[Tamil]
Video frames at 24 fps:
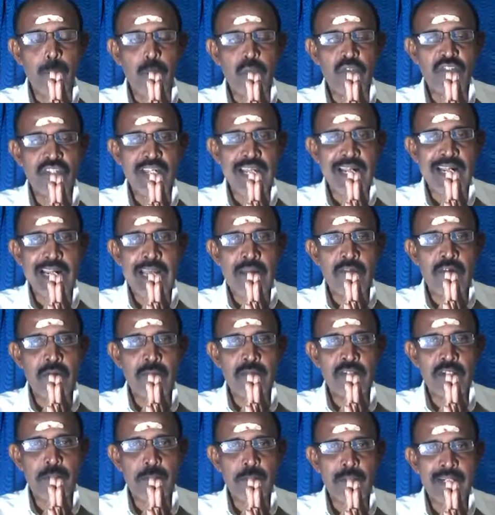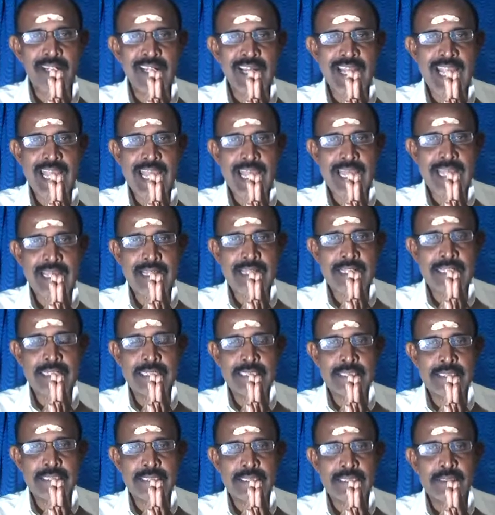புஷ்கர நவாம்சம் பற்றிய
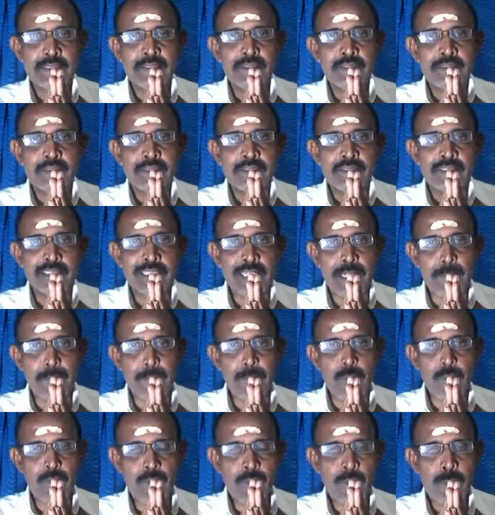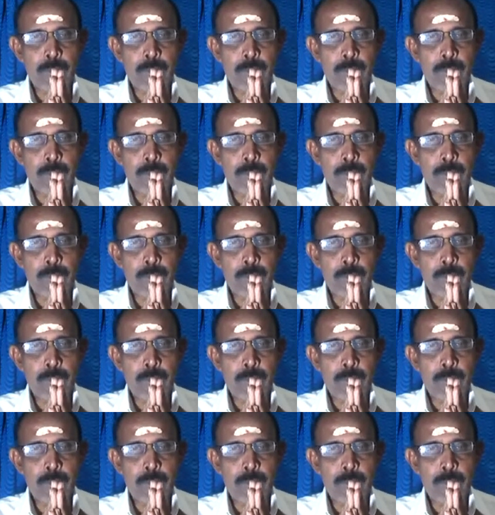சிறப்பு